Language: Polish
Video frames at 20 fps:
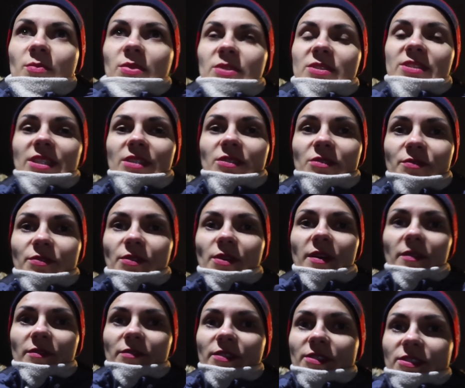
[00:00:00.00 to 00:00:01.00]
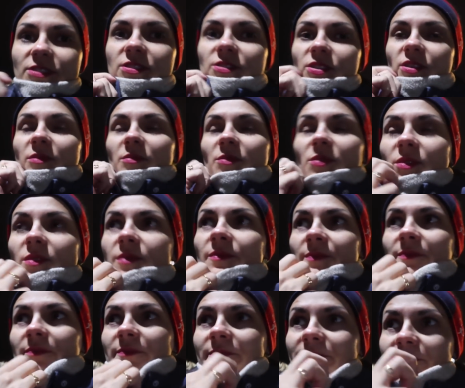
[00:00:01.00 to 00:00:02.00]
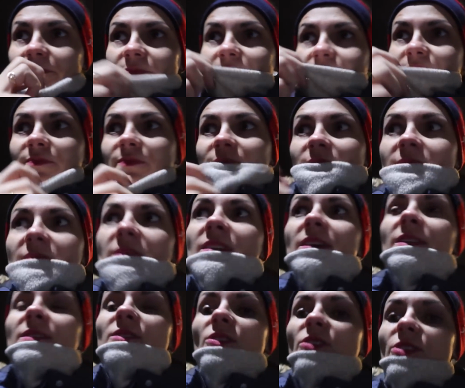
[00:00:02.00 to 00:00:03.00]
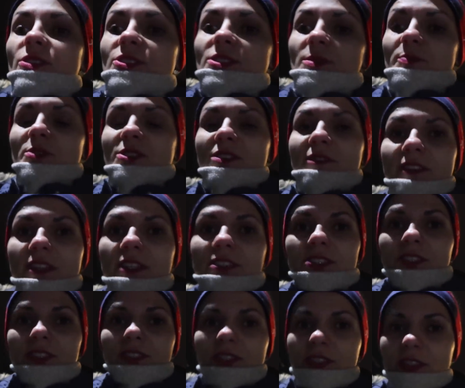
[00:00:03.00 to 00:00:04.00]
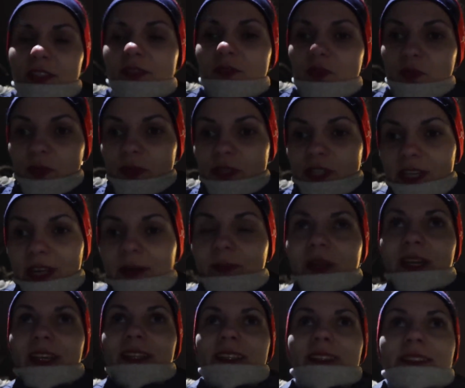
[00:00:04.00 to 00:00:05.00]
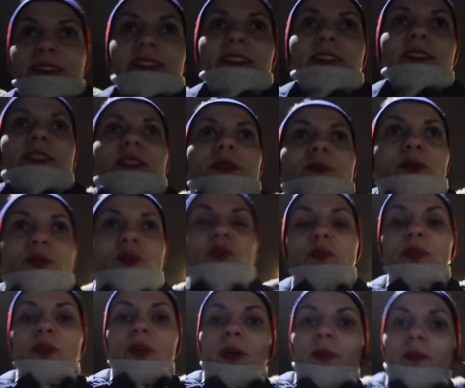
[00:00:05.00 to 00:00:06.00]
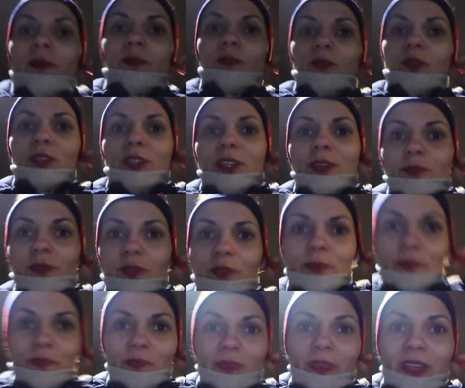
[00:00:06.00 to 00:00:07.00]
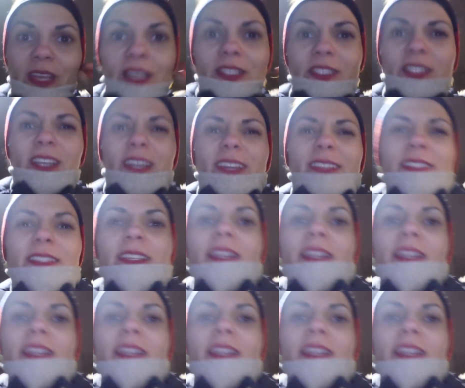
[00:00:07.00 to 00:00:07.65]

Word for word: Postanowiłam wyjść z domu, trochę się przewietrzyć. Idę kupić ramkę na zdjęcia, bo kupiłam młodemu. Czekajcie,